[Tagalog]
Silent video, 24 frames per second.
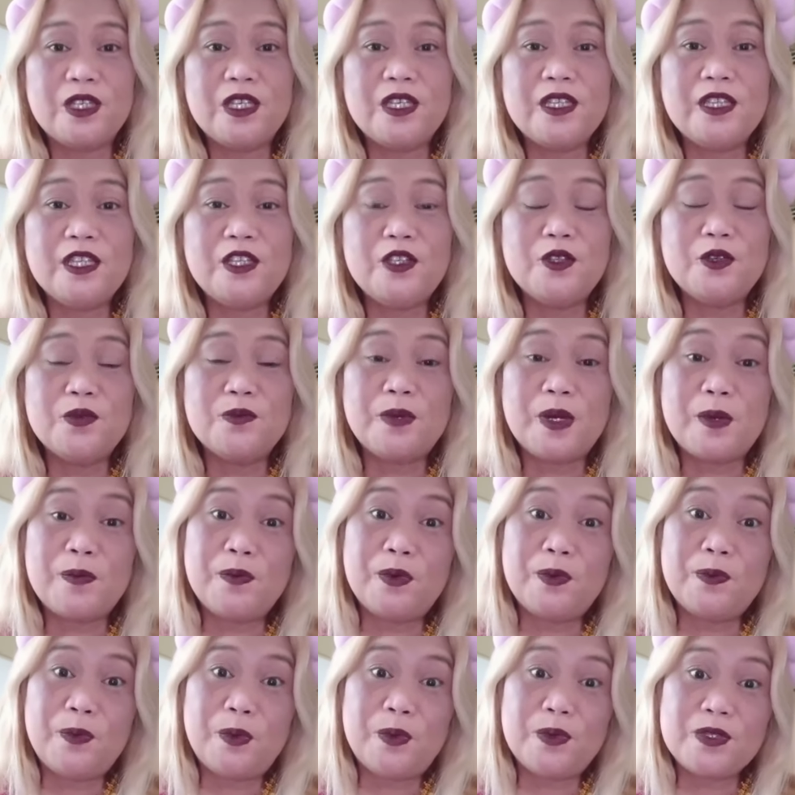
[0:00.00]
Hindi yung
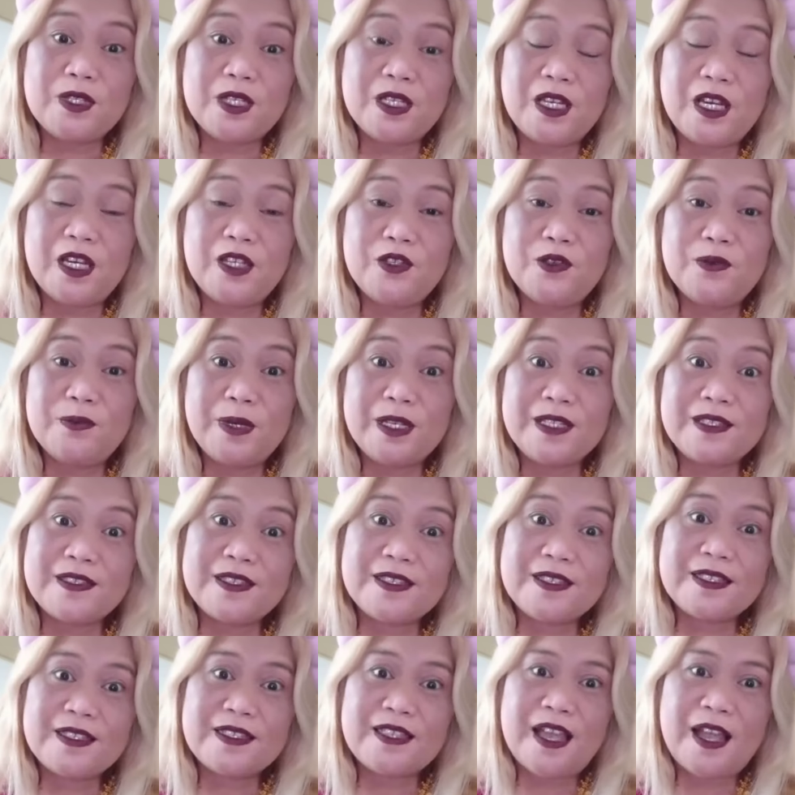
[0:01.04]
magpo-posing kayo,
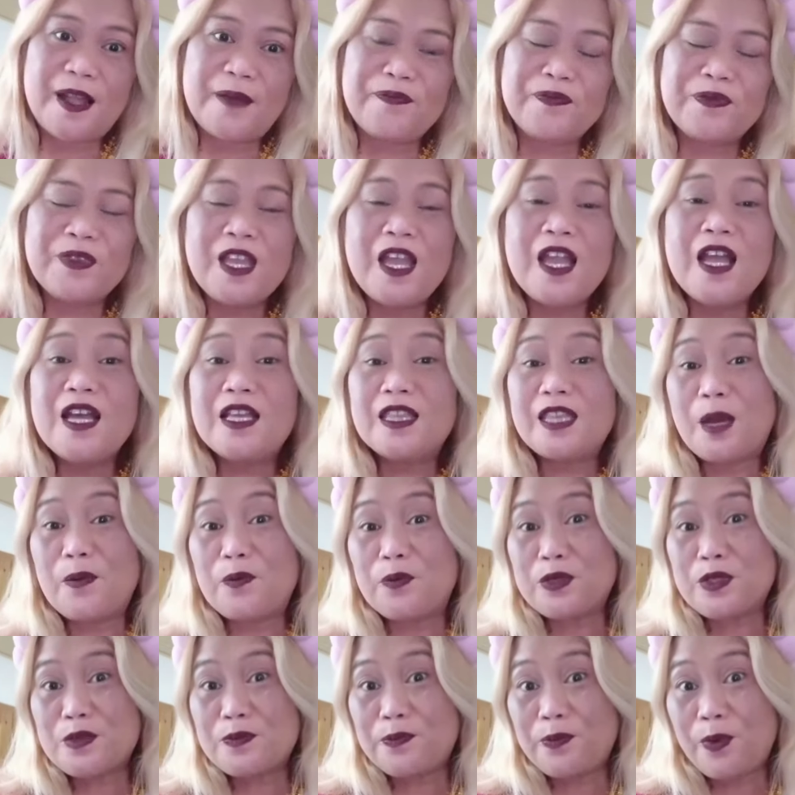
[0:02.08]
magsa-stop,
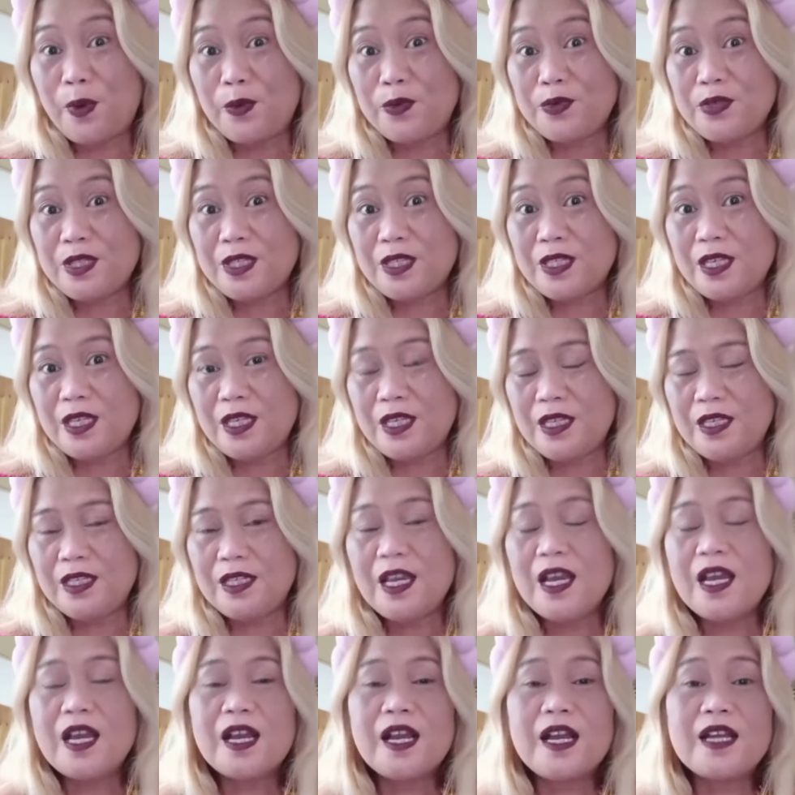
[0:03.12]
tapos posing.